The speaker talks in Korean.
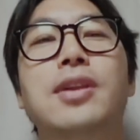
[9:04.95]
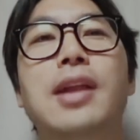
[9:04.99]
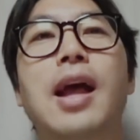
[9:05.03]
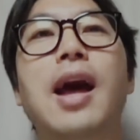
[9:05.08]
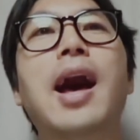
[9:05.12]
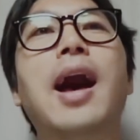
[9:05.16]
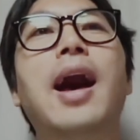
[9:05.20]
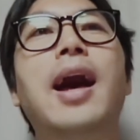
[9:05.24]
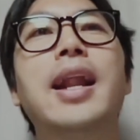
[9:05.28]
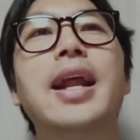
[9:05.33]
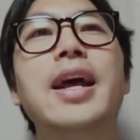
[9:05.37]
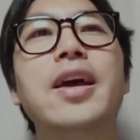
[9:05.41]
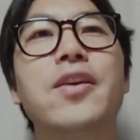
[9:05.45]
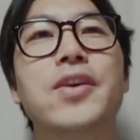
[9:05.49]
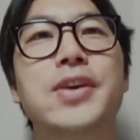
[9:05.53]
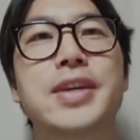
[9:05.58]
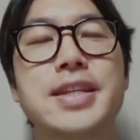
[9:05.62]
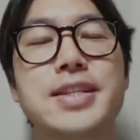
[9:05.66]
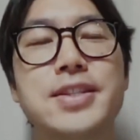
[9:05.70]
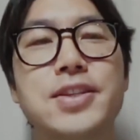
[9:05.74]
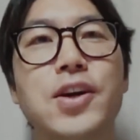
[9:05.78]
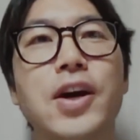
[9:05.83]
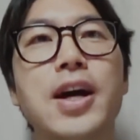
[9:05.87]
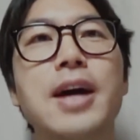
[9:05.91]
다 알아요.
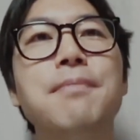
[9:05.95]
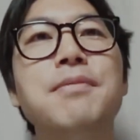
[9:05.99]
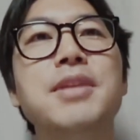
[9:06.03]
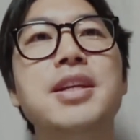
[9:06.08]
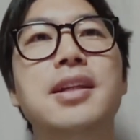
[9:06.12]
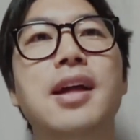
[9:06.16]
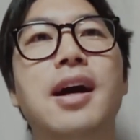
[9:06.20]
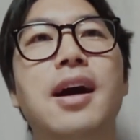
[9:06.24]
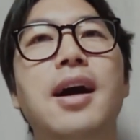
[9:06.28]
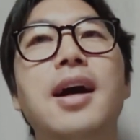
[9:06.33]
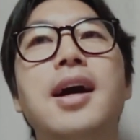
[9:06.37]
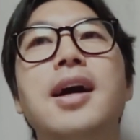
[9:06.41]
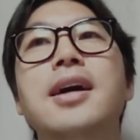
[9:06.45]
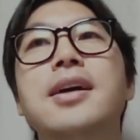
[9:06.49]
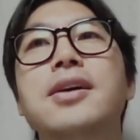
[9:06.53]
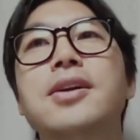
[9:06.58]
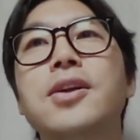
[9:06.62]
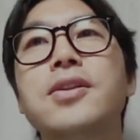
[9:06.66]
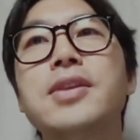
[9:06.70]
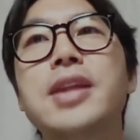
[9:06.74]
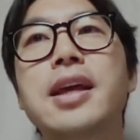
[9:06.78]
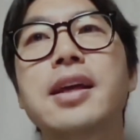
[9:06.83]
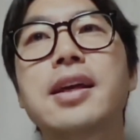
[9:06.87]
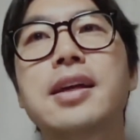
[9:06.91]
인정합니다.
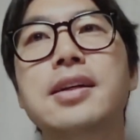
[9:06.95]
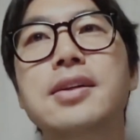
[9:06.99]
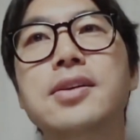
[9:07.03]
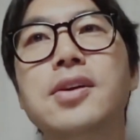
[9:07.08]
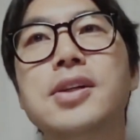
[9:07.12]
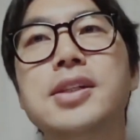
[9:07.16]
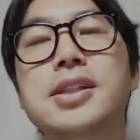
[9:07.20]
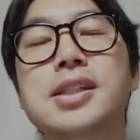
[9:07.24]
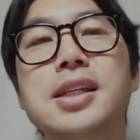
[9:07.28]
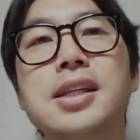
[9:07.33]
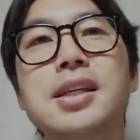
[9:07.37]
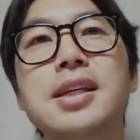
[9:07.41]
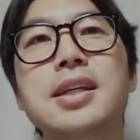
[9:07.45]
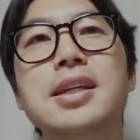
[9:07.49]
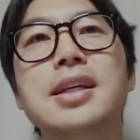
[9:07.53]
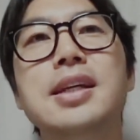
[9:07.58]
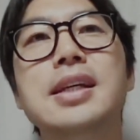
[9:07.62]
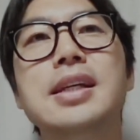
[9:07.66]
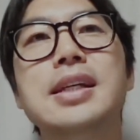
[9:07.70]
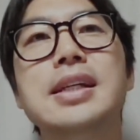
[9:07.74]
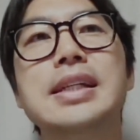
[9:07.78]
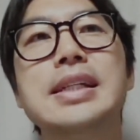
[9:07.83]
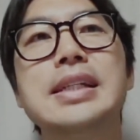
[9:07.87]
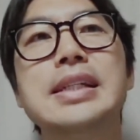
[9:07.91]
그런데 그것이
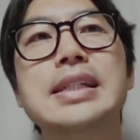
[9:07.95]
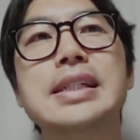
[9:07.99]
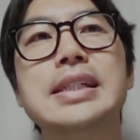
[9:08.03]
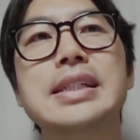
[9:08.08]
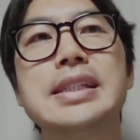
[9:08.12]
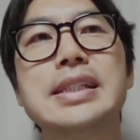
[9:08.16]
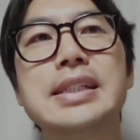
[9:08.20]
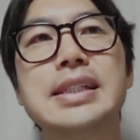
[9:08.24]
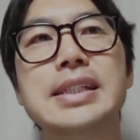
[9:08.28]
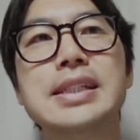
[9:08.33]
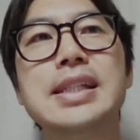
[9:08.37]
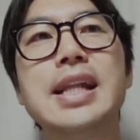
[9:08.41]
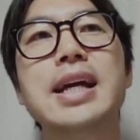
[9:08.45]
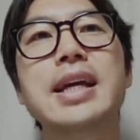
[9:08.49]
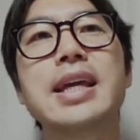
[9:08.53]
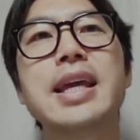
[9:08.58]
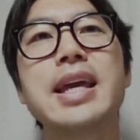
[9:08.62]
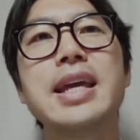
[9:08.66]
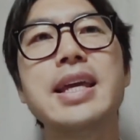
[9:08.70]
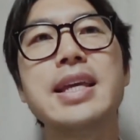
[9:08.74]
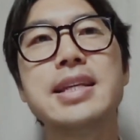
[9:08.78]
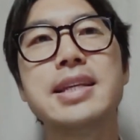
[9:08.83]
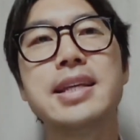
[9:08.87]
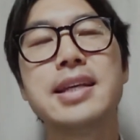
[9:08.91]

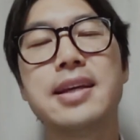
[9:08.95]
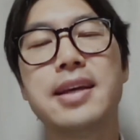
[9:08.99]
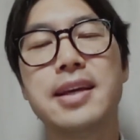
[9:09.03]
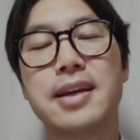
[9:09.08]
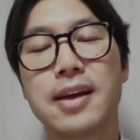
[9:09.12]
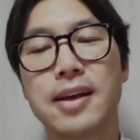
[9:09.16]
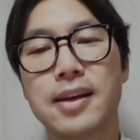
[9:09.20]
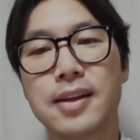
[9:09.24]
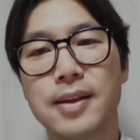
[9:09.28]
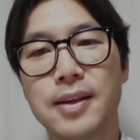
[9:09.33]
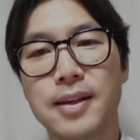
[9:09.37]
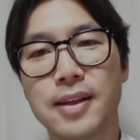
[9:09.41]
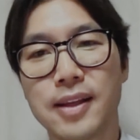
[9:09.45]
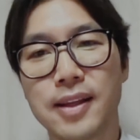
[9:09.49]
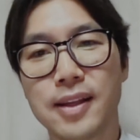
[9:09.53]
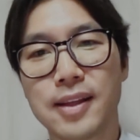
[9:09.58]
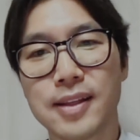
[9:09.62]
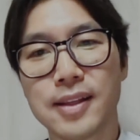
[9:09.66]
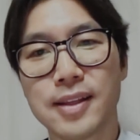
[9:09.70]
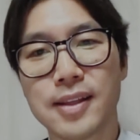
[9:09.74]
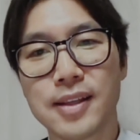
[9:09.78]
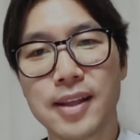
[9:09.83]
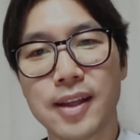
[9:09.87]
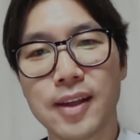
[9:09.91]
신앙의
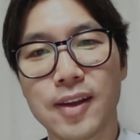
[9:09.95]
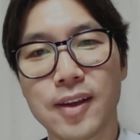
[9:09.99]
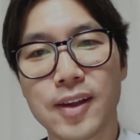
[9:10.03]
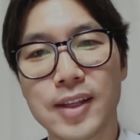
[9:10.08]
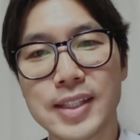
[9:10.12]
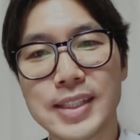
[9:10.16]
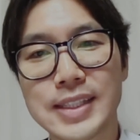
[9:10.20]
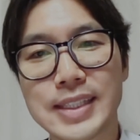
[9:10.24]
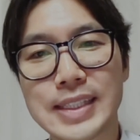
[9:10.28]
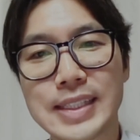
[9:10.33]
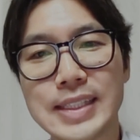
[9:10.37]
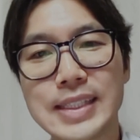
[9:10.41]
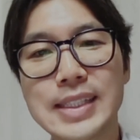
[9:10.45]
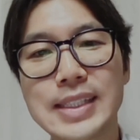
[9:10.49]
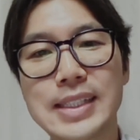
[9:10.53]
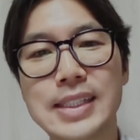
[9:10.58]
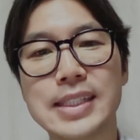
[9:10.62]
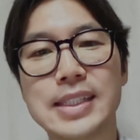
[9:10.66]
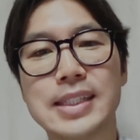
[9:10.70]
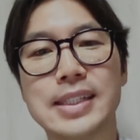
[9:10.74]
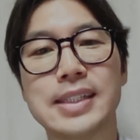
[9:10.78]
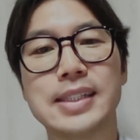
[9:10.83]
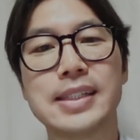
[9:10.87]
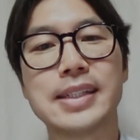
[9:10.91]

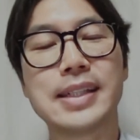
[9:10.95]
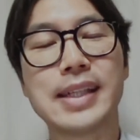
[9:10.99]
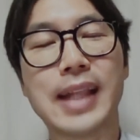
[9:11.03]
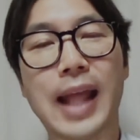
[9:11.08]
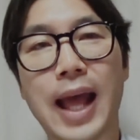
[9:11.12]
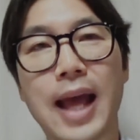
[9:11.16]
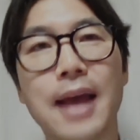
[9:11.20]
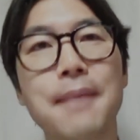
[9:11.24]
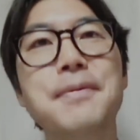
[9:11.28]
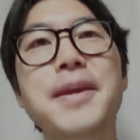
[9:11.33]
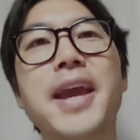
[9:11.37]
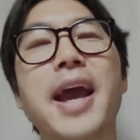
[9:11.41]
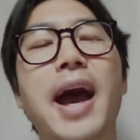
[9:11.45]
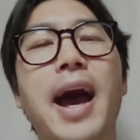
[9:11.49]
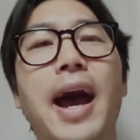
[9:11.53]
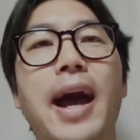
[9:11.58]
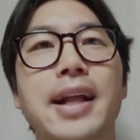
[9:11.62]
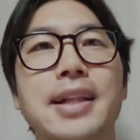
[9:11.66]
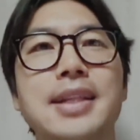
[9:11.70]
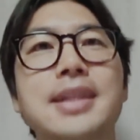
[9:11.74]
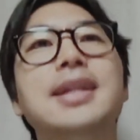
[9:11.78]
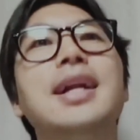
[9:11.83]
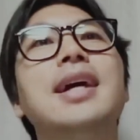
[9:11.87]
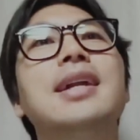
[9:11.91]
진실, 답이
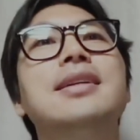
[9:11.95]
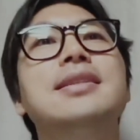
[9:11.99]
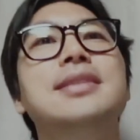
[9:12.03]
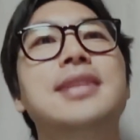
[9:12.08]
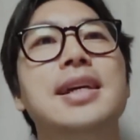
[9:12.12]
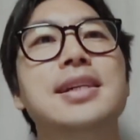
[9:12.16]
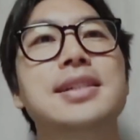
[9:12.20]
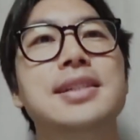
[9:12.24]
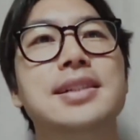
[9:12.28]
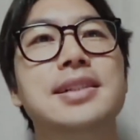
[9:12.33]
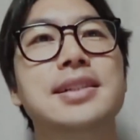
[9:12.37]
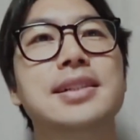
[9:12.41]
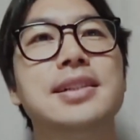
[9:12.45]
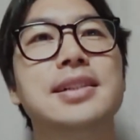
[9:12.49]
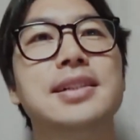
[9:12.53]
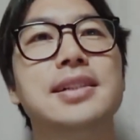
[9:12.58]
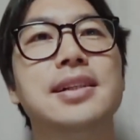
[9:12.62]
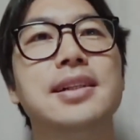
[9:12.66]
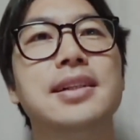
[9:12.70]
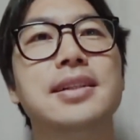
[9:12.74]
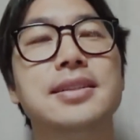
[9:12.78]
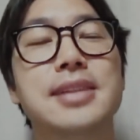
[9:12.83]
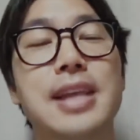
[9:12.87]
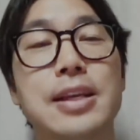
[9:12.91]
아니라는
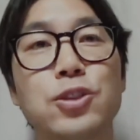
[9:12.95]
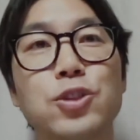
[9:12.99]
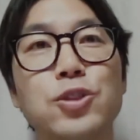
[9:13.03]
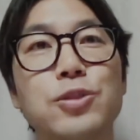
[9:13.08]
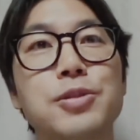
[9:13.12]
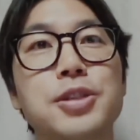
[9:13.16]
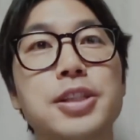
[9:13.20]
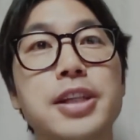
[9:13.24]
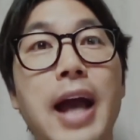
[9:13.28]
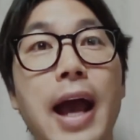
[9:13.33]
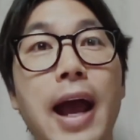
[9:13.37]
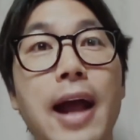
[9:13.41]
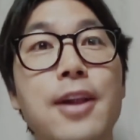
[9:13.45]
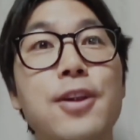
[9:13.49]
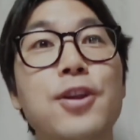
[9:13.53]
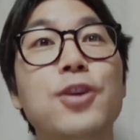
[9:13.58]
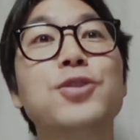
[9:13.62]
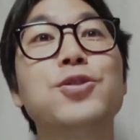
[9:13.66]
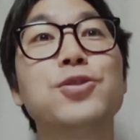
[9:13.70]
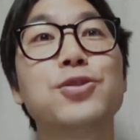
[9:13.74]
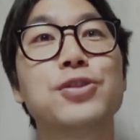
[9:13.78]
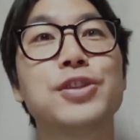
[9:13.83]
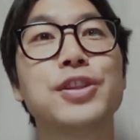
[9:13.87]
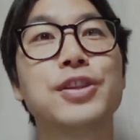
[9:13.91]
사실을 예수님이 지금
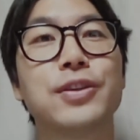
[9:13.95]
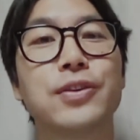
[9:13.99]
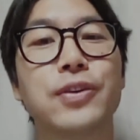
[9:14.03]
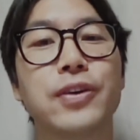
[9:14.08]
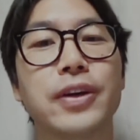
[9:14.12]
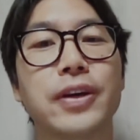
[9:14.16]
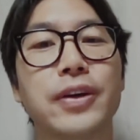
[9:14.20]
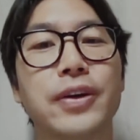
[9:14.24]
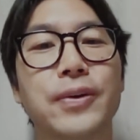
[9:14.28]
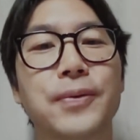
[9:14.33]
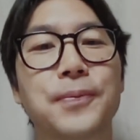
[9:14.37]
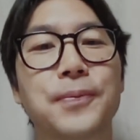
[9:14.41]
알려주고 있는 거예요.